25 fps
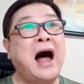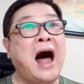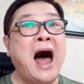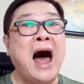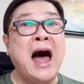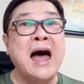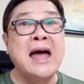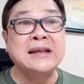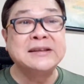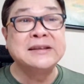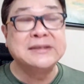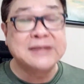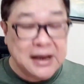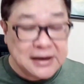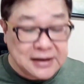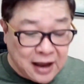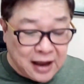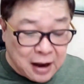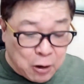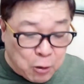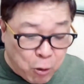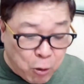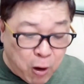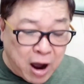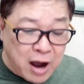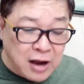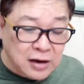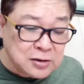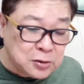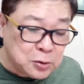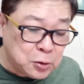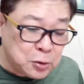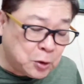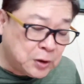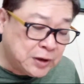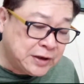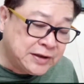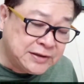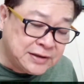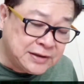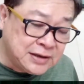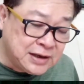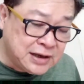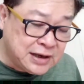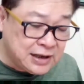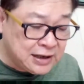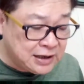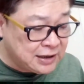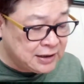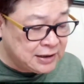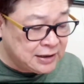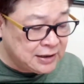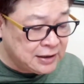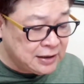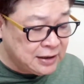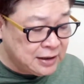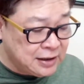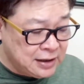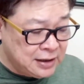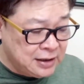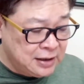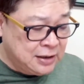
爱在那黄昏里。